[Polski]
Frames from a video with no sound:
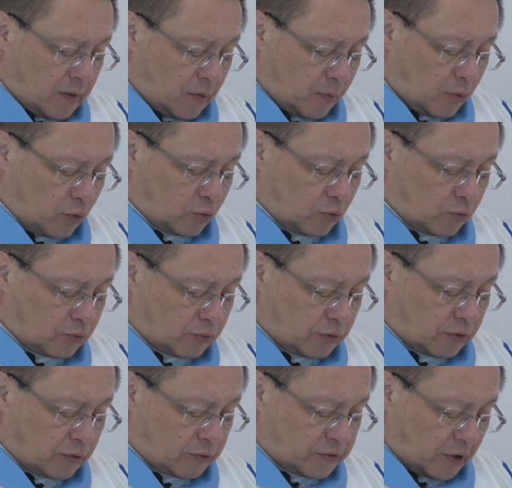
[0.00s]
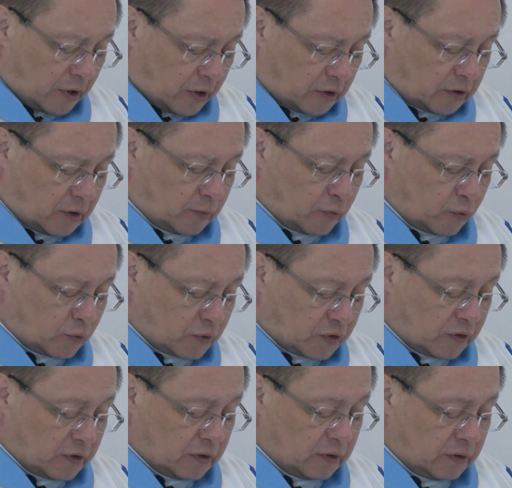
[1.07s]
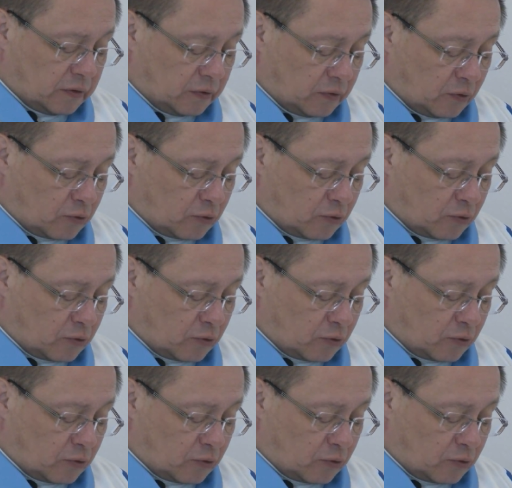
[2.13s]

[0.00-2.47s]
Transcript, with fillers: O Bogu, który ociera nam łzy z